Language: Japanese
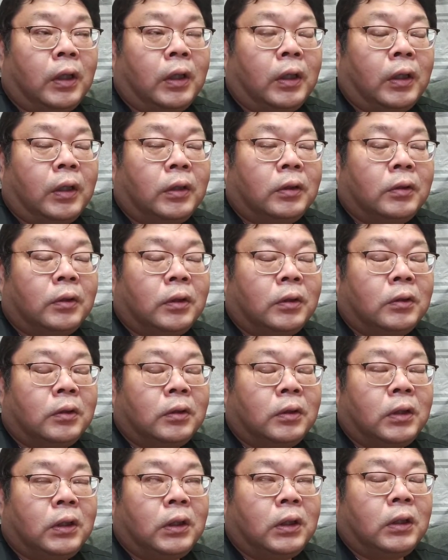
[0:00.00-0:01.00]
思います。で、
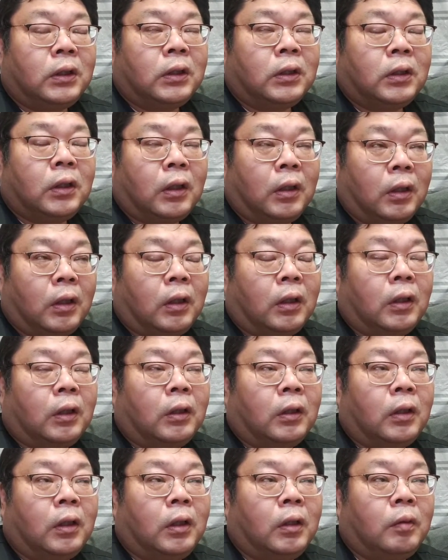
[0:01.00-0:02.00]
SSD が、
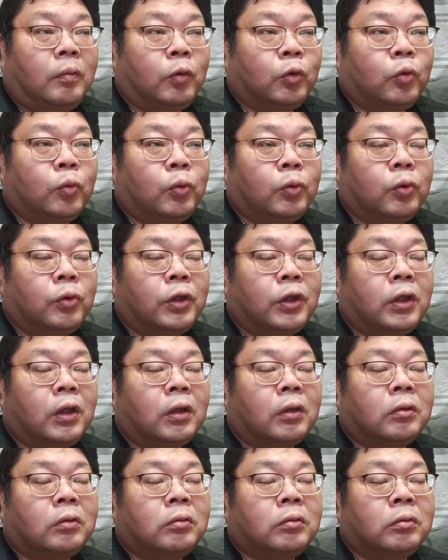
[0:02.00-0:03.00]
もともと
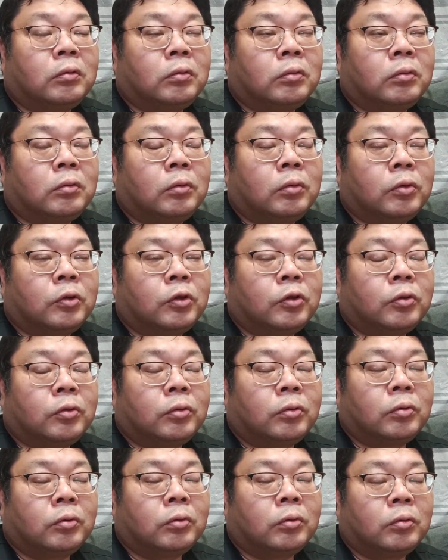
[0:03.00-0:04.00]

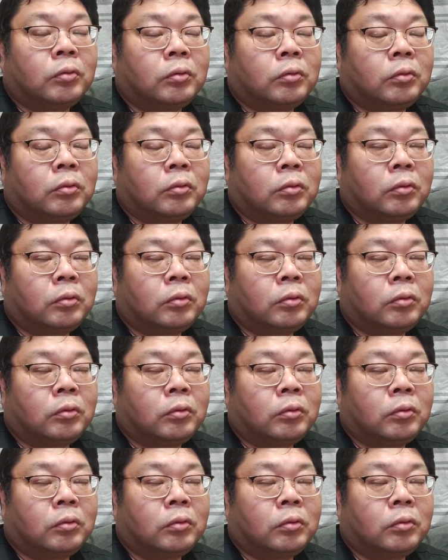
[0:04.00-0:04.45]
256GB